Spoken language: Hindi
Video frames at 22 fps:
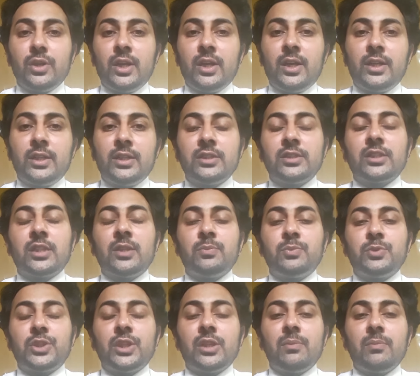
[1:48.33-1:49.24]

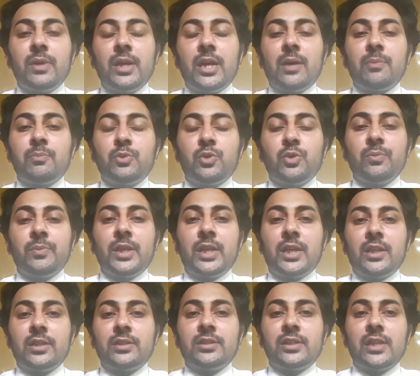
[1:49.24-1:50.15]
डिस्क्रिप्शन में आपको
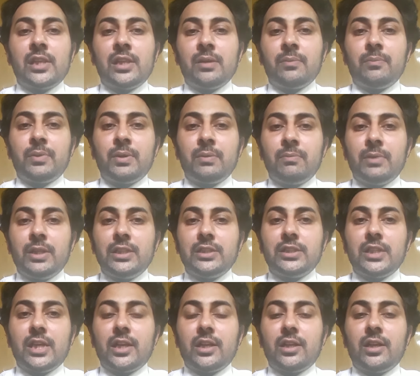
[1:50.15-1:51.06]
मेरा सेल नंबर मिल
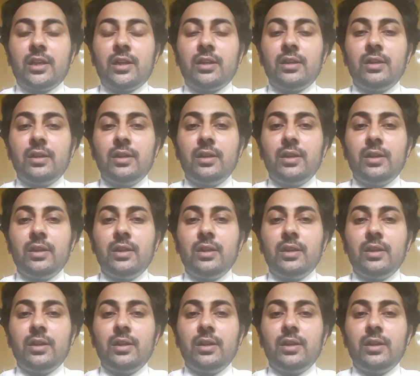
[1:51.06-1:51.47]
जाएगा